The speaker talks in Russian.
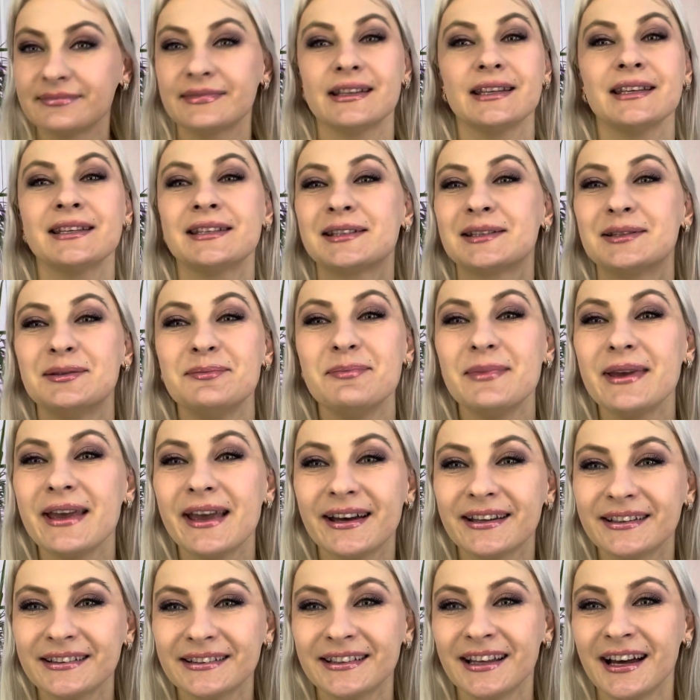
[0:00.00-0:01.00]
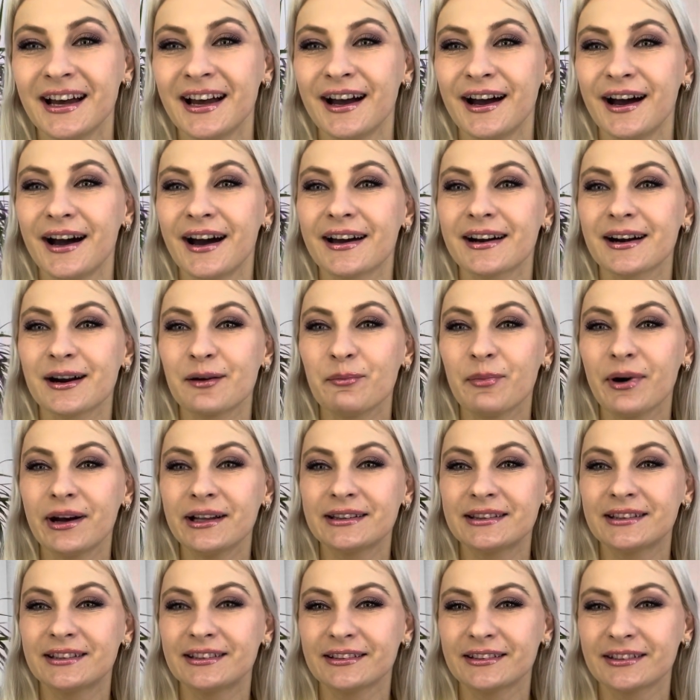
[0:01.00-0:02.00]
измен,
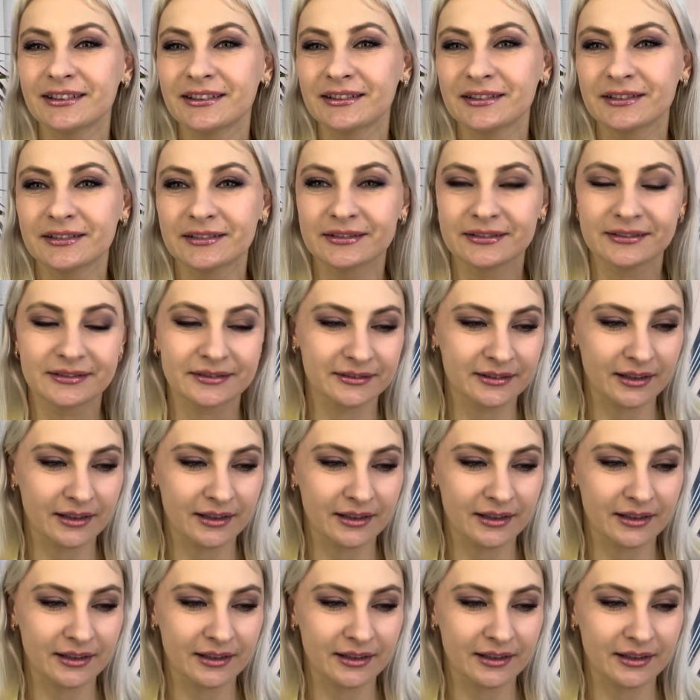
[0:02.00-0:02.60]
аромат э,